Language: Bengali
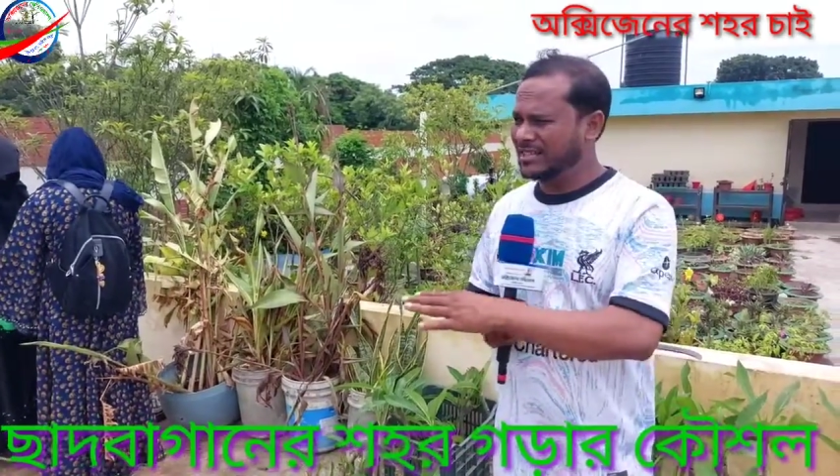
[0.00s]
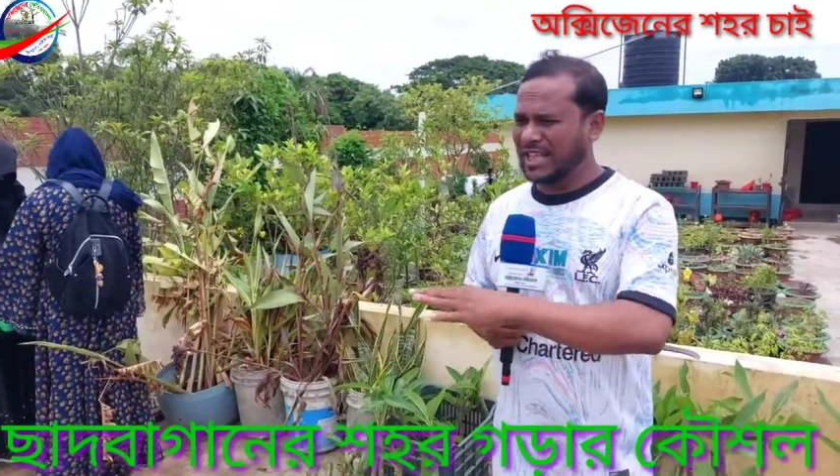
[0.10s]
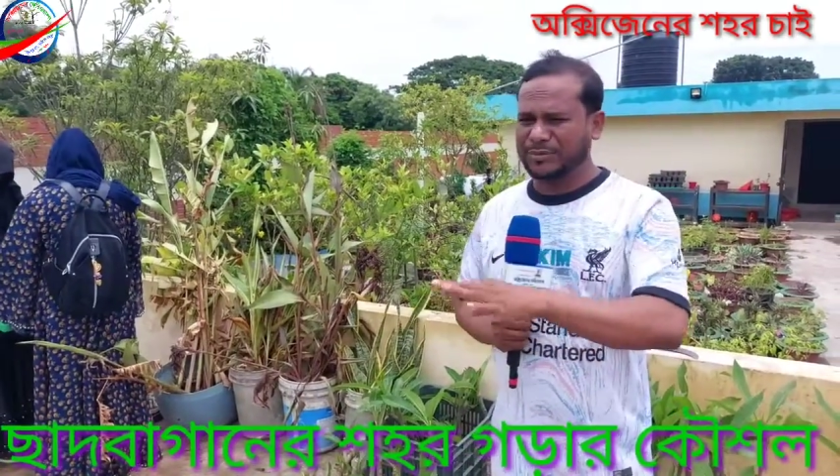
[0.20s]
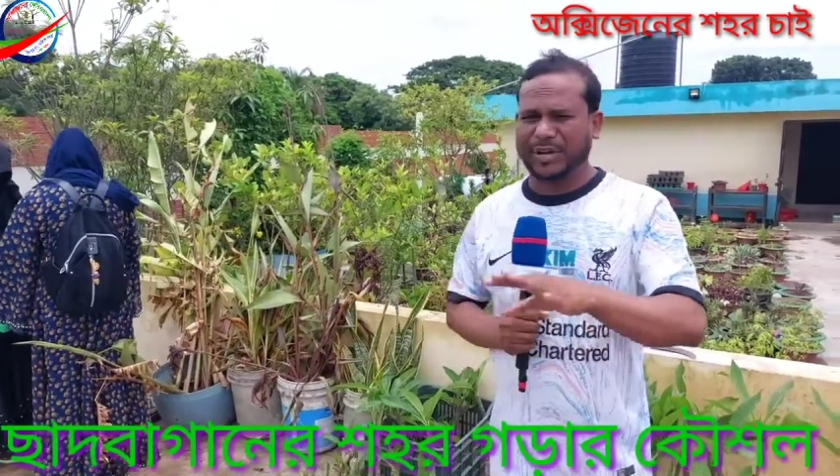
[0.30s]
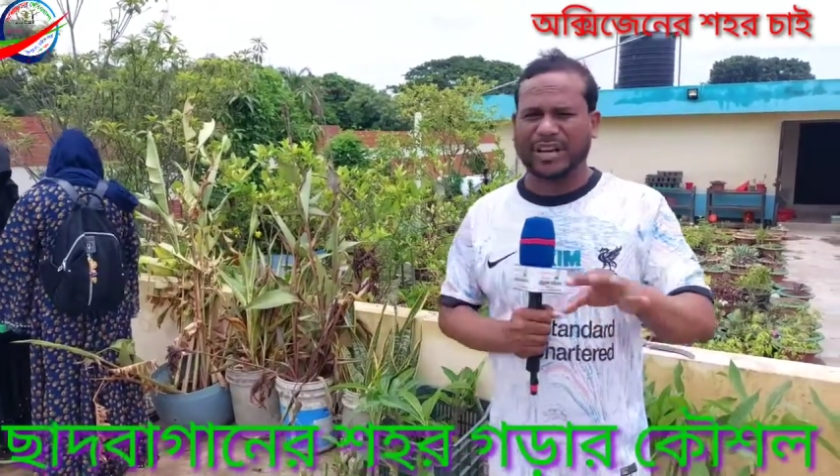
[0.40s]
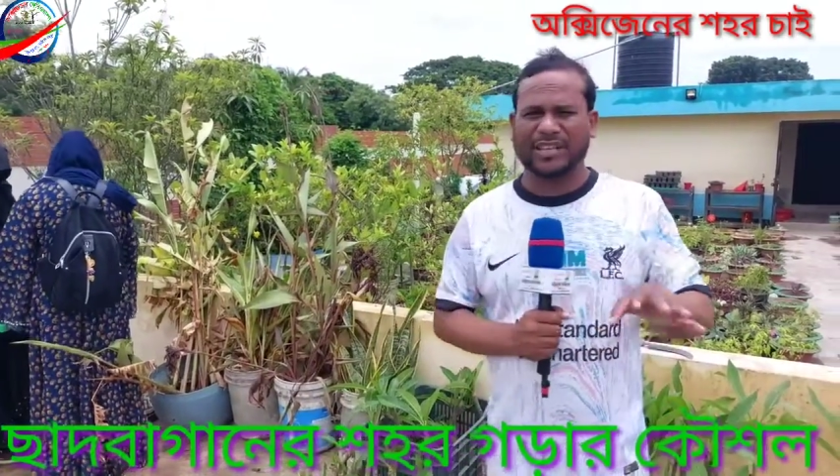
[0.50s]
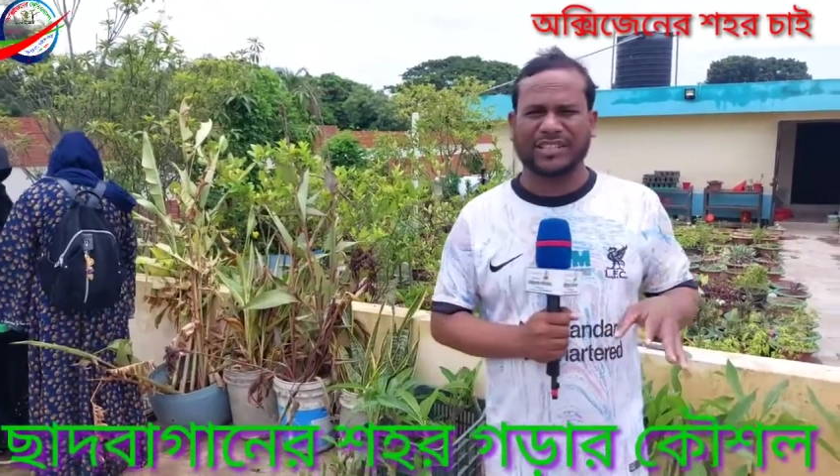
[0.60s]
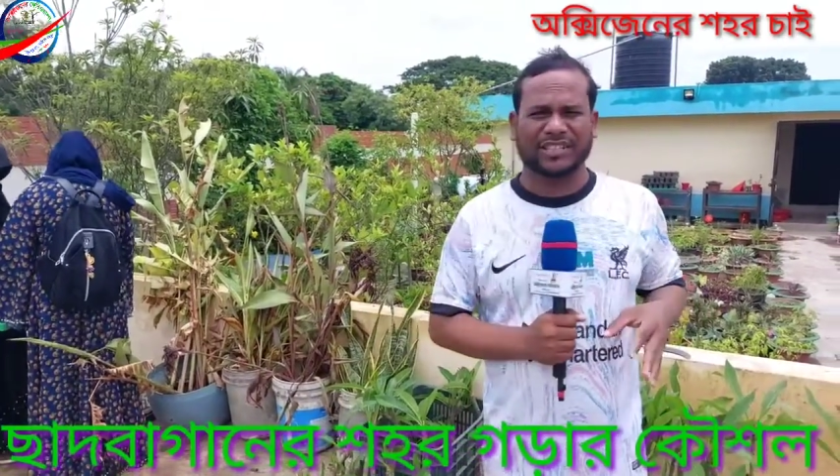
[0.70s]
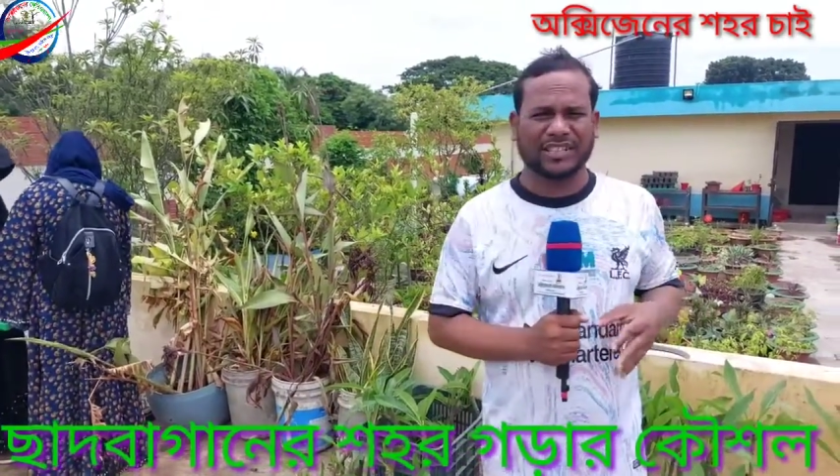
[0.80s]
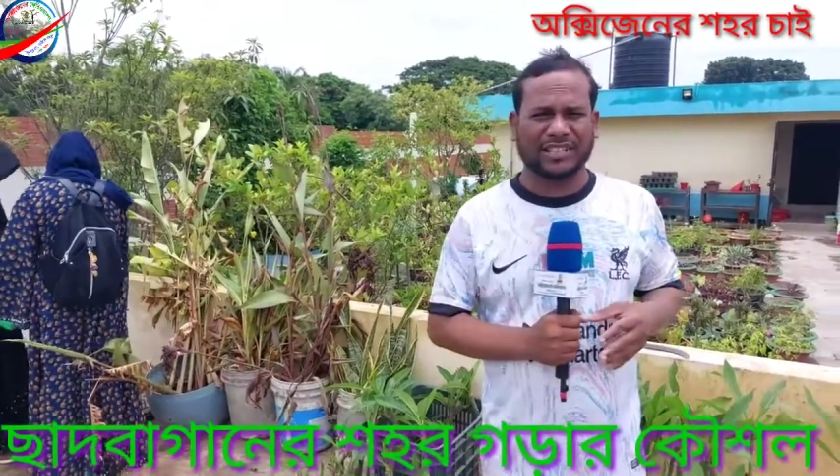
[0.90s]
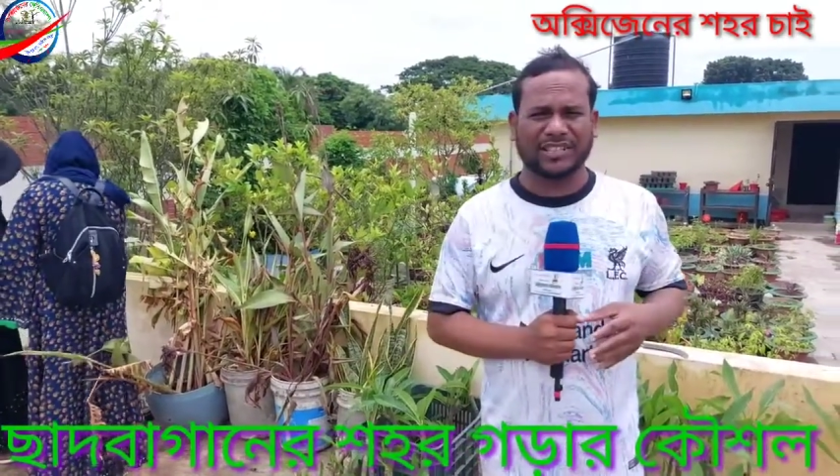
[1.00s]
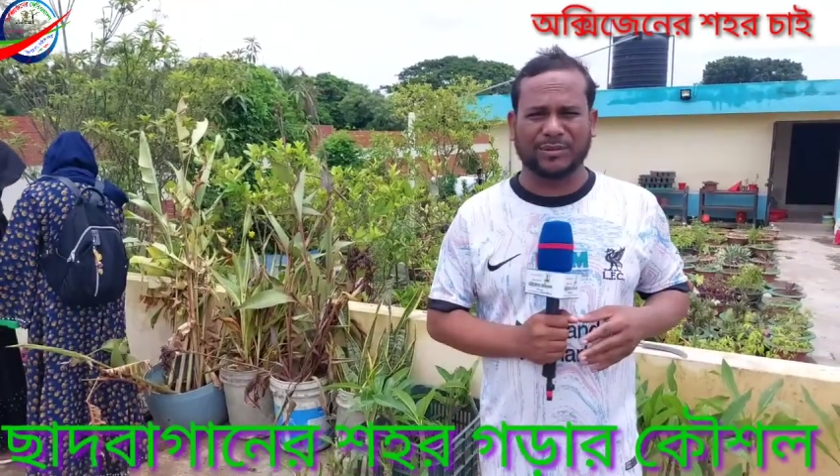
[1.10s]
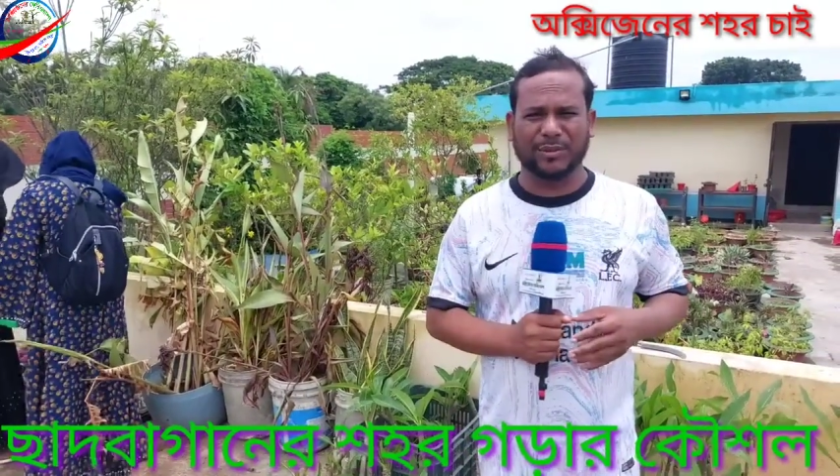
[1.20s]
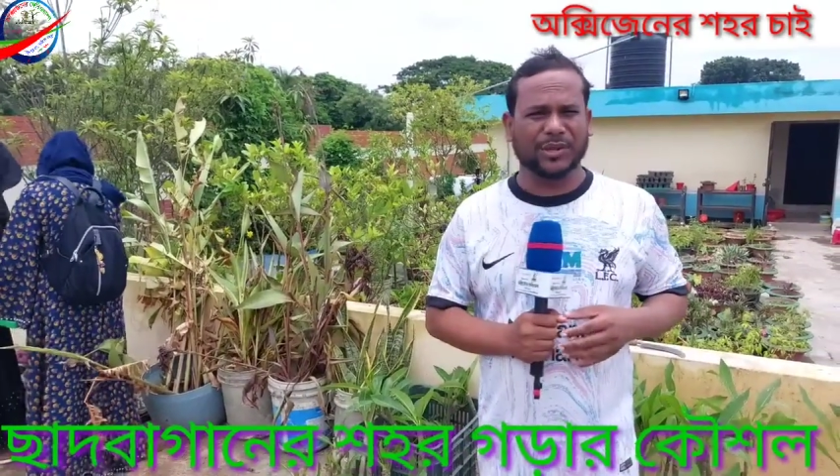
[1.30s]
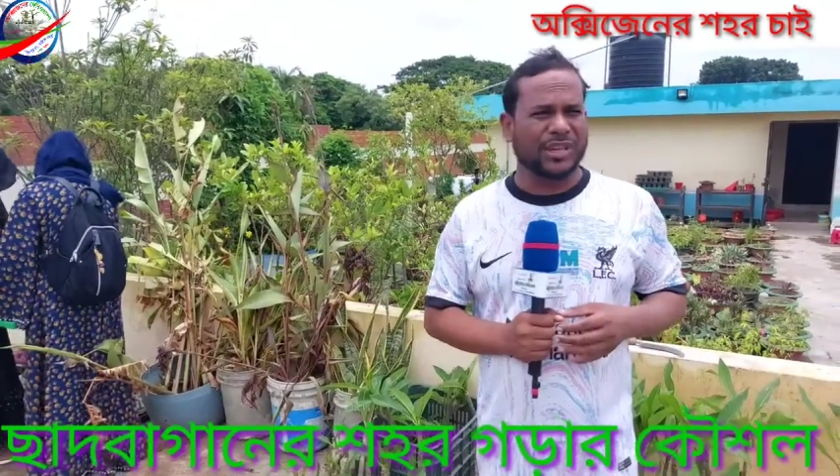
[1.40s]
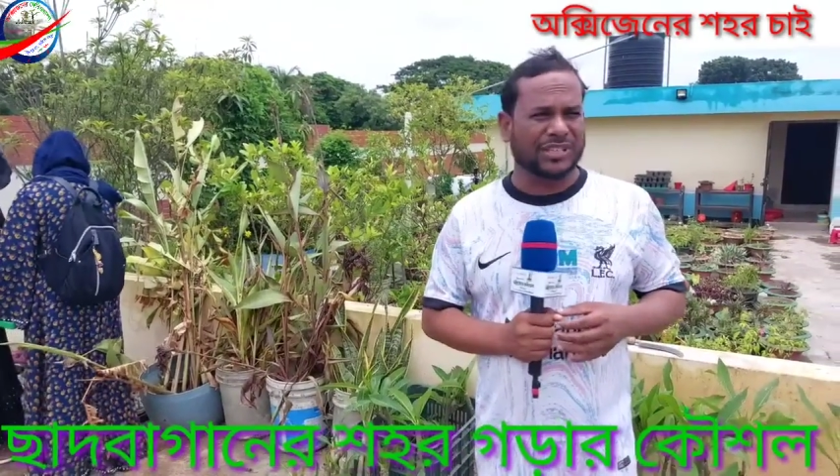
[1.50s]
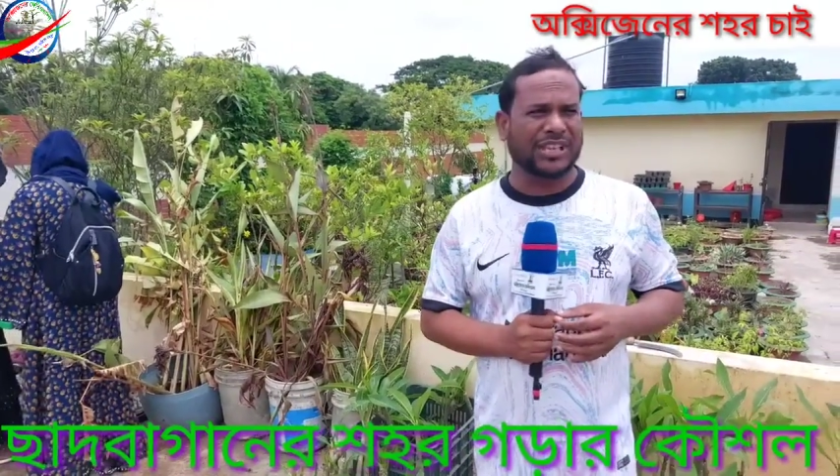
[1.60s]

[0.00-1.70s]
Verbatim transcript: সাত বাগানীদের সাথে এবং